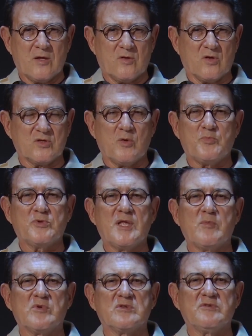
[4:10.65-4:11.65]
Nós não
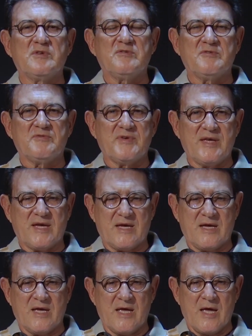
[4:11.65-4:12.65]
podemos viver
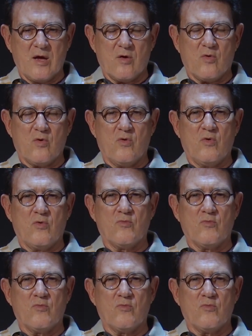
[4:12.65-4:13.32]
com